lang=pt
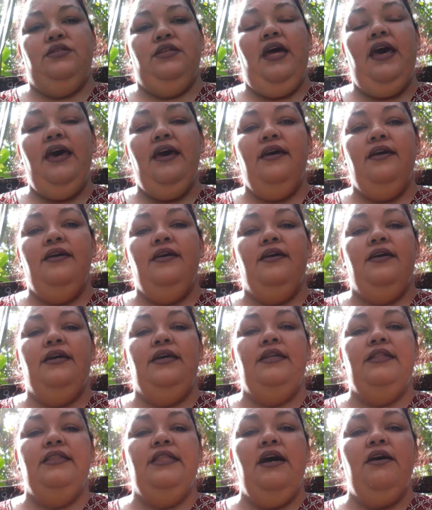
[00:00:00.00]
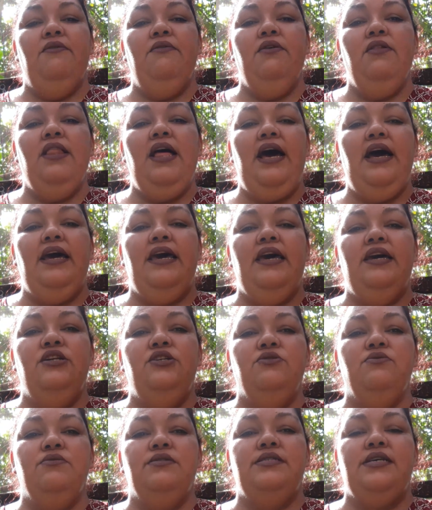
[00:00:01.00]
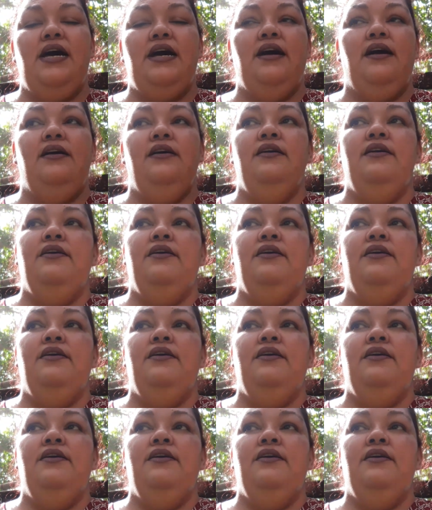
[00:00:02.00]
né? Então eu larguei de usar